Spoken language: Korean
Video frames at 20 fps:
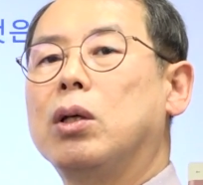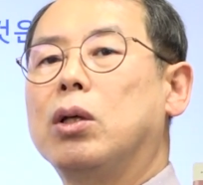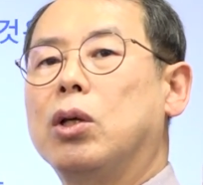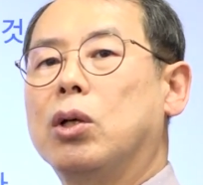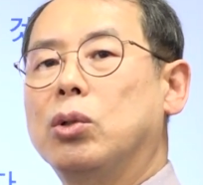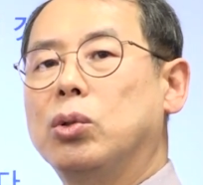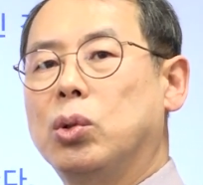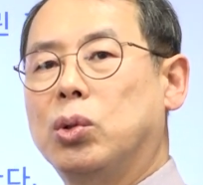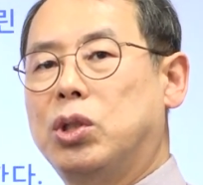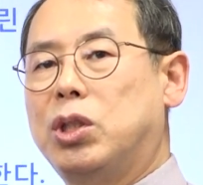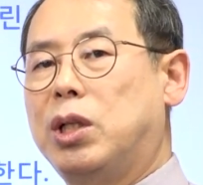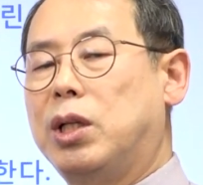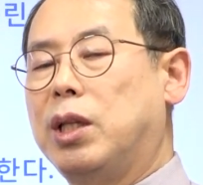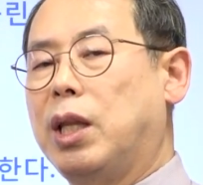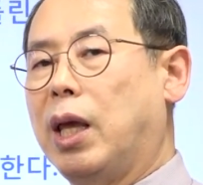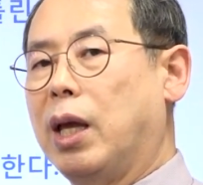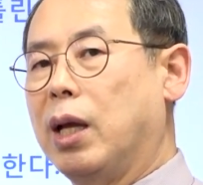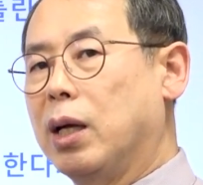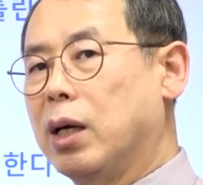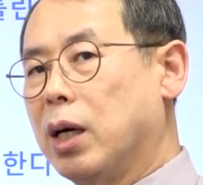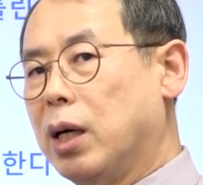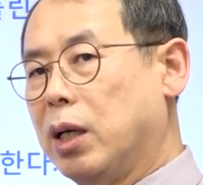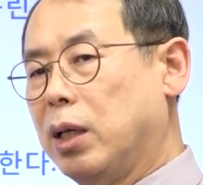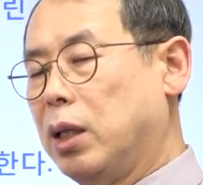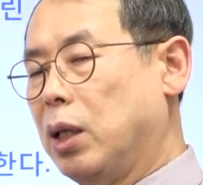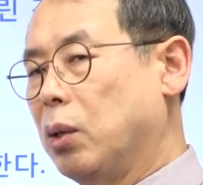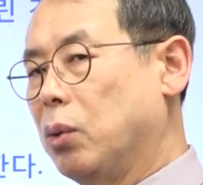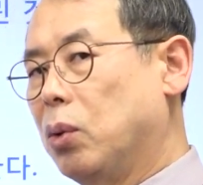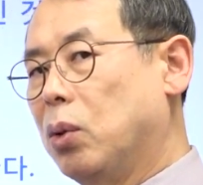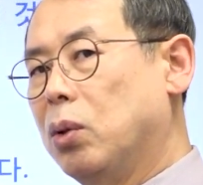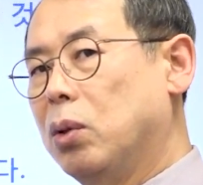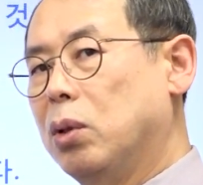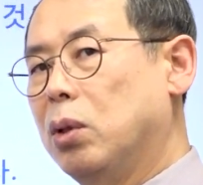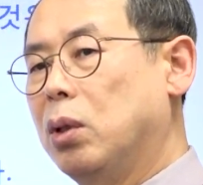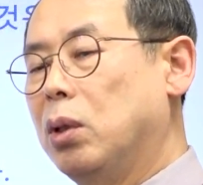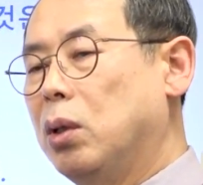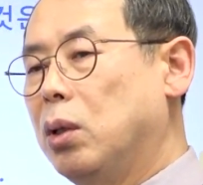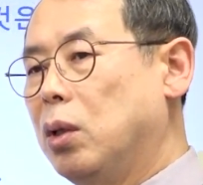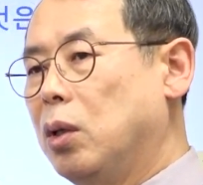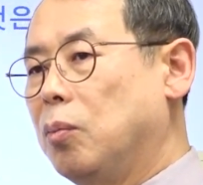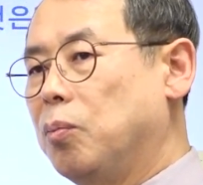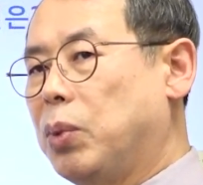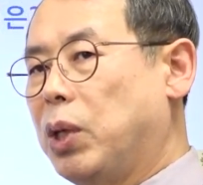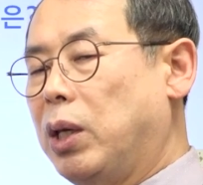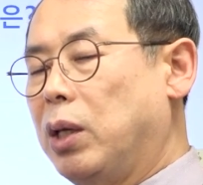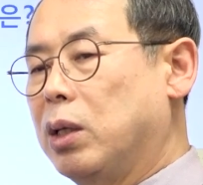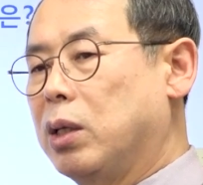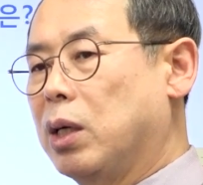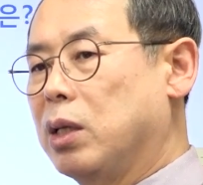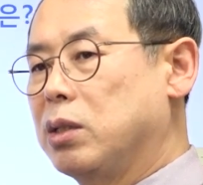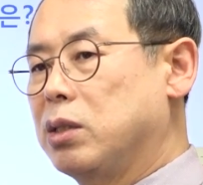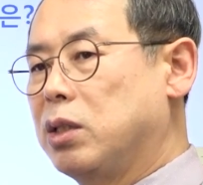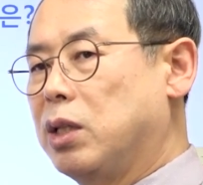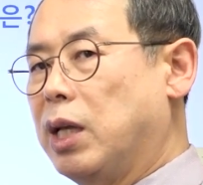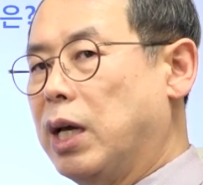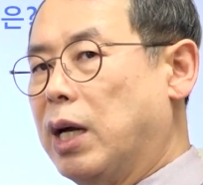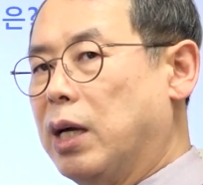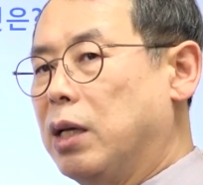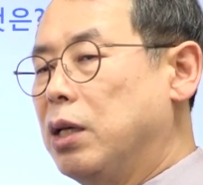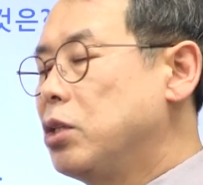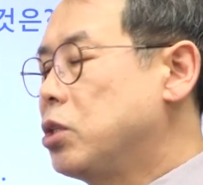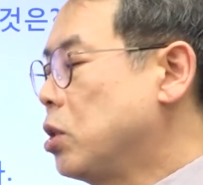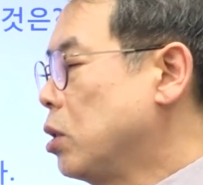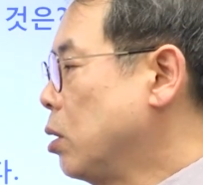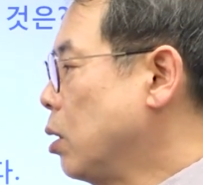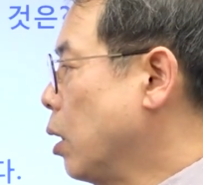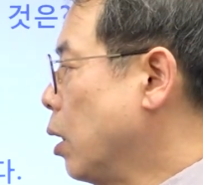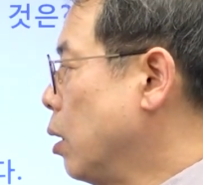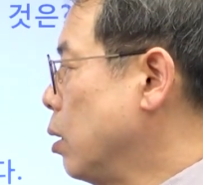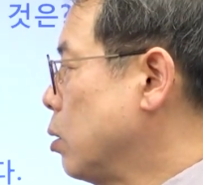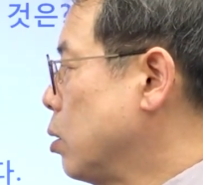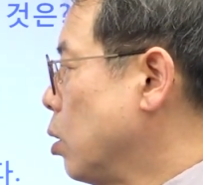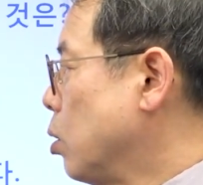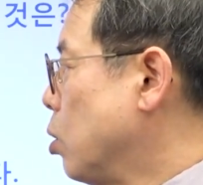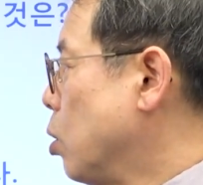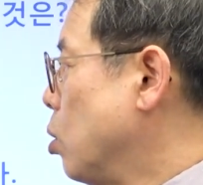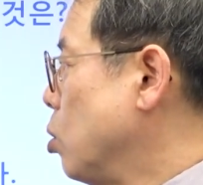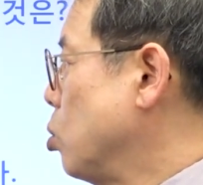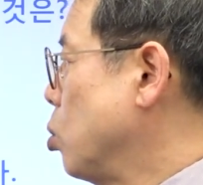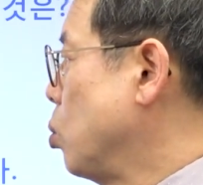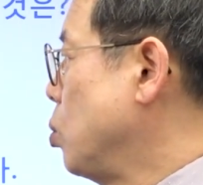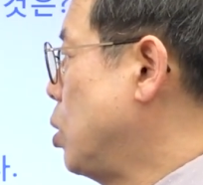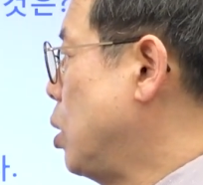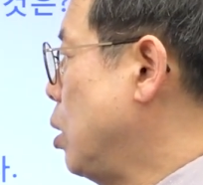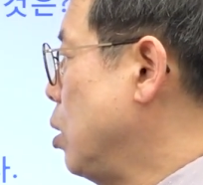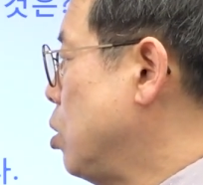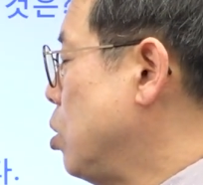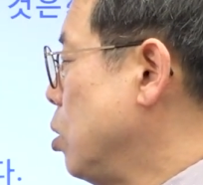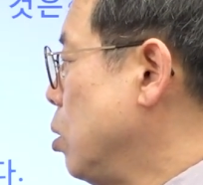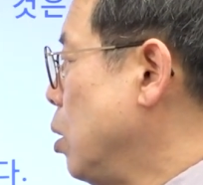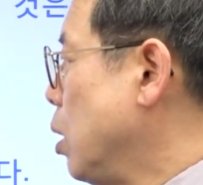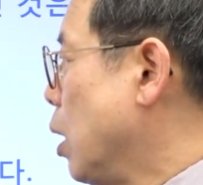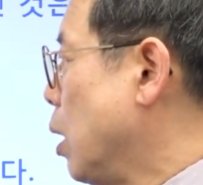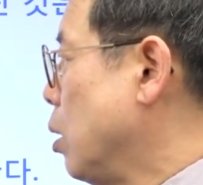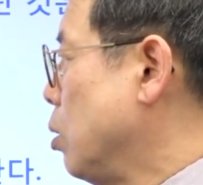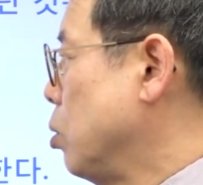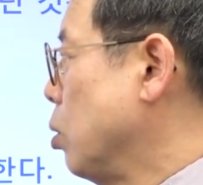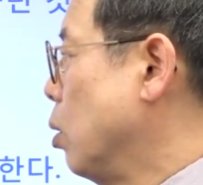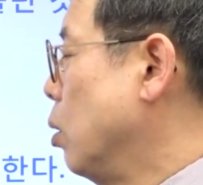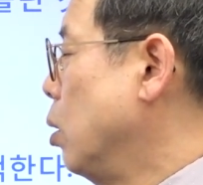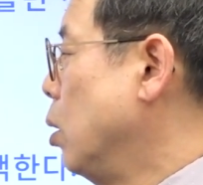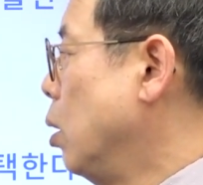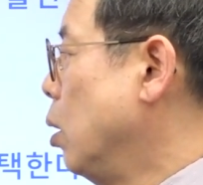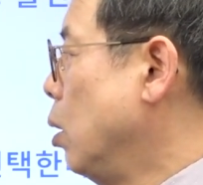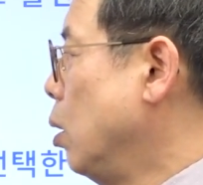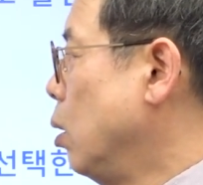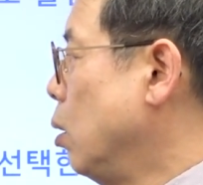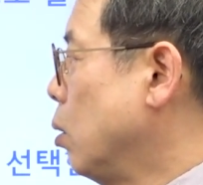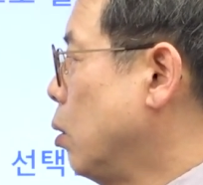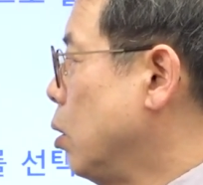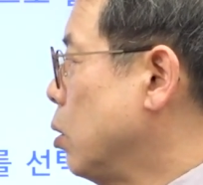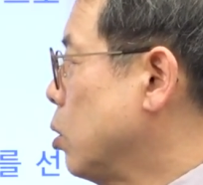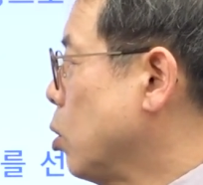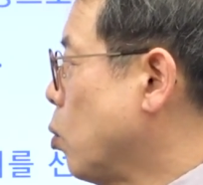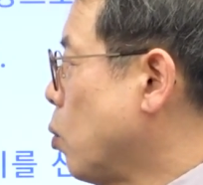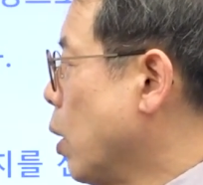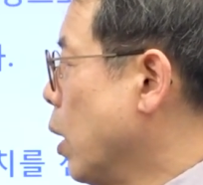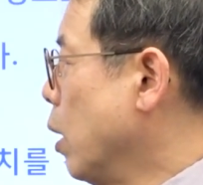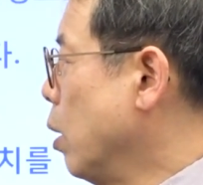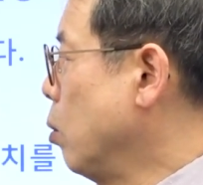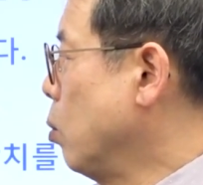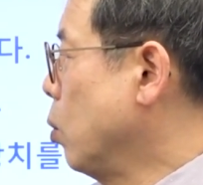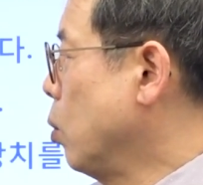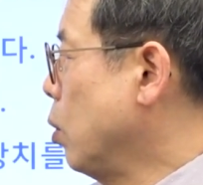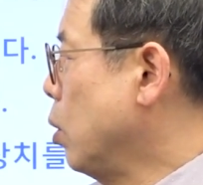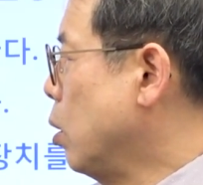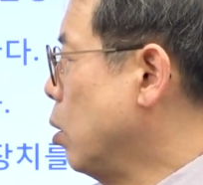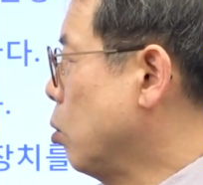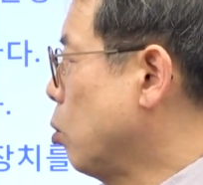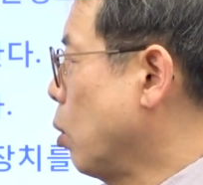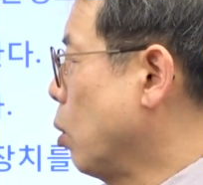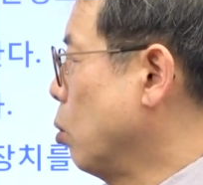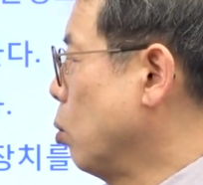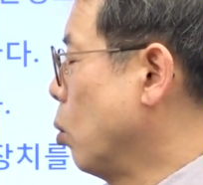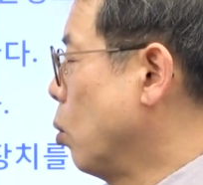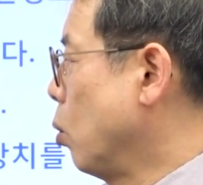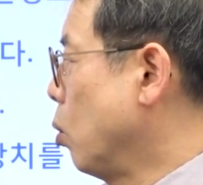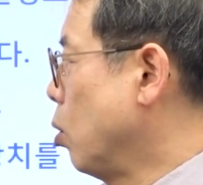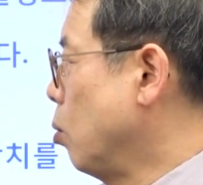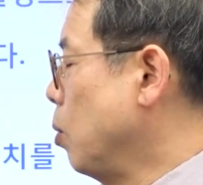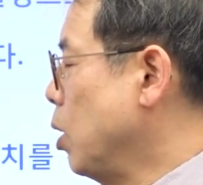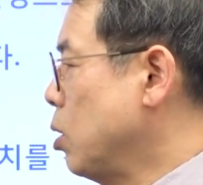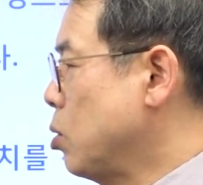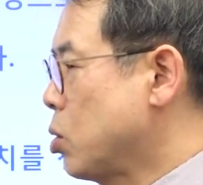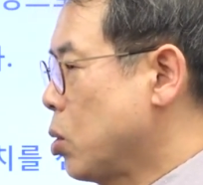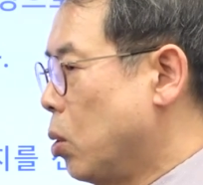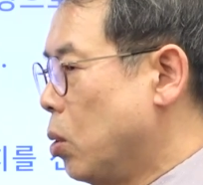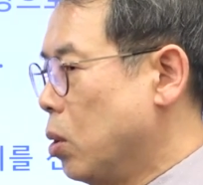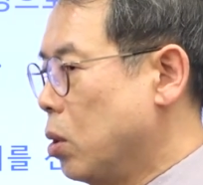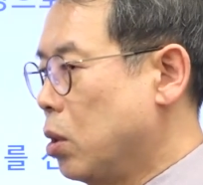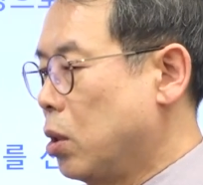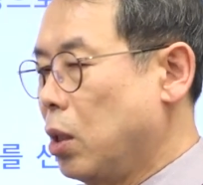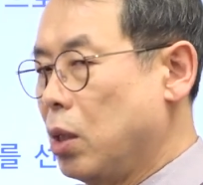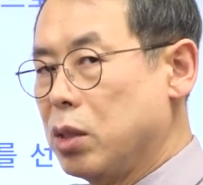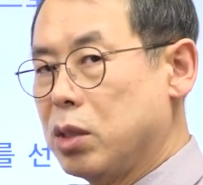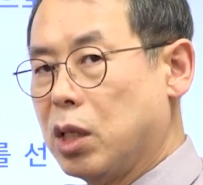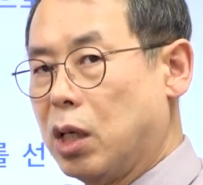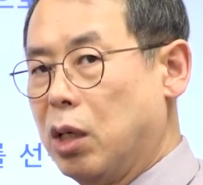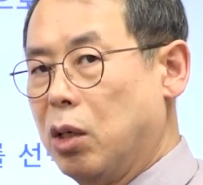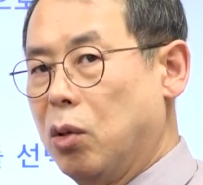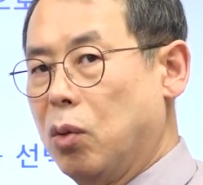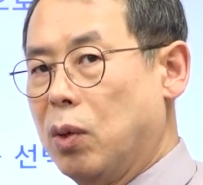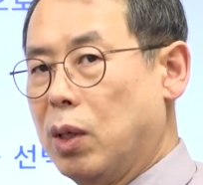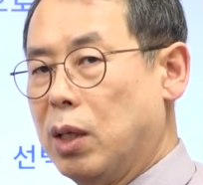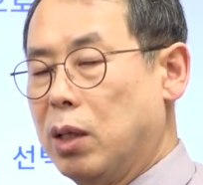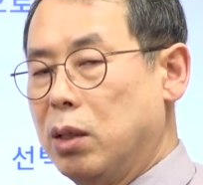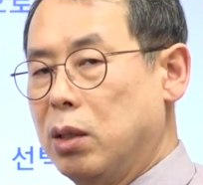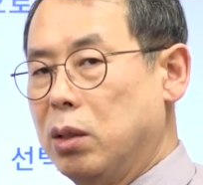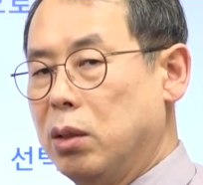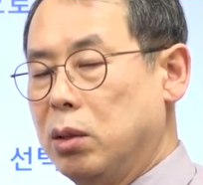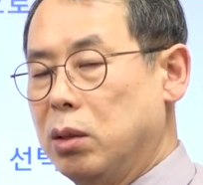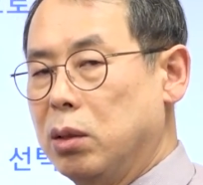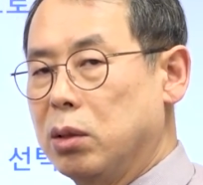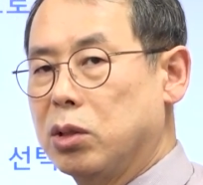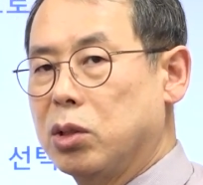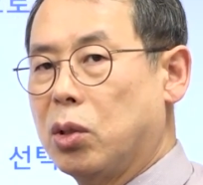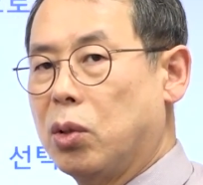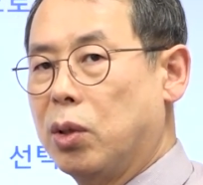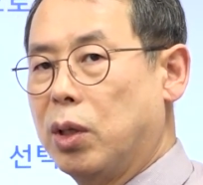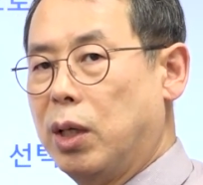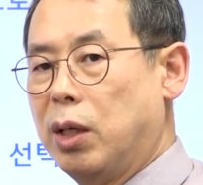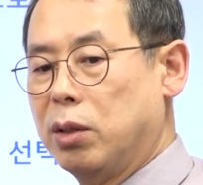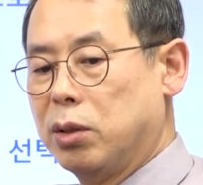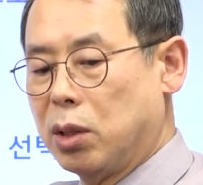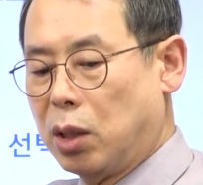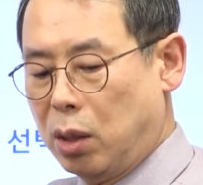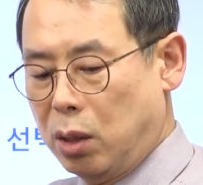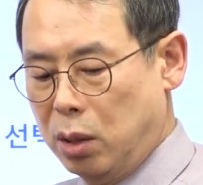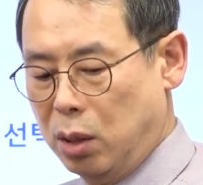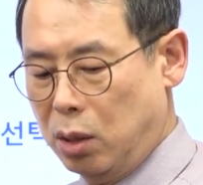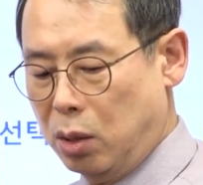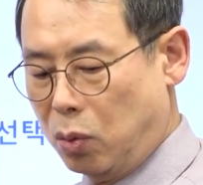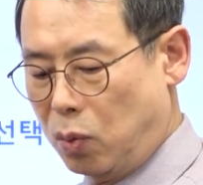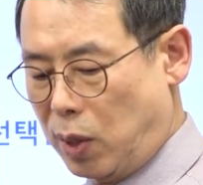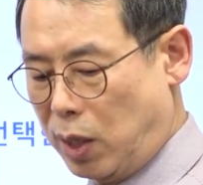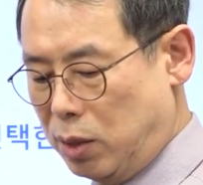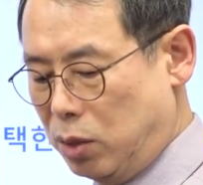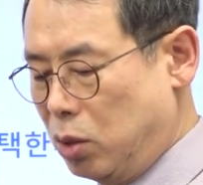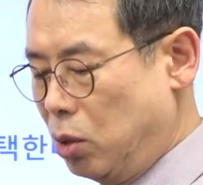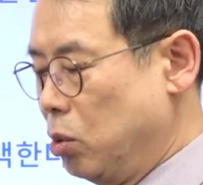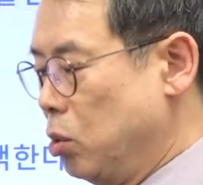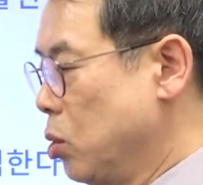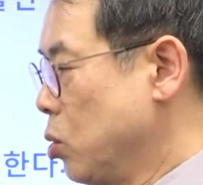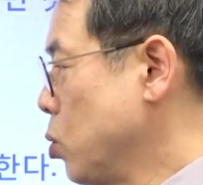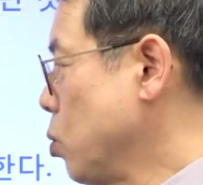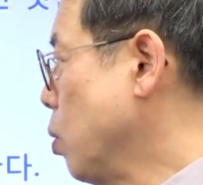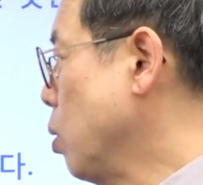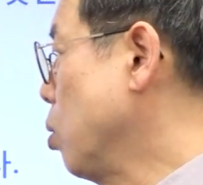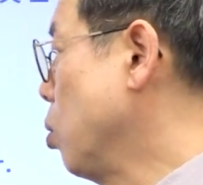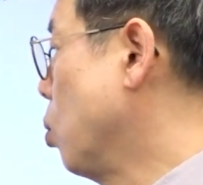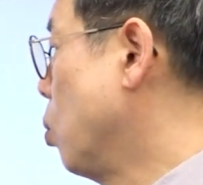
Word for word: 연소실이 냉각이 되고 배기가스 양이 증가해서 열 손실이 증가하죠. 그래서 과잉 공기를 되도록이면 적게 사용하는 선에서 완전 연소가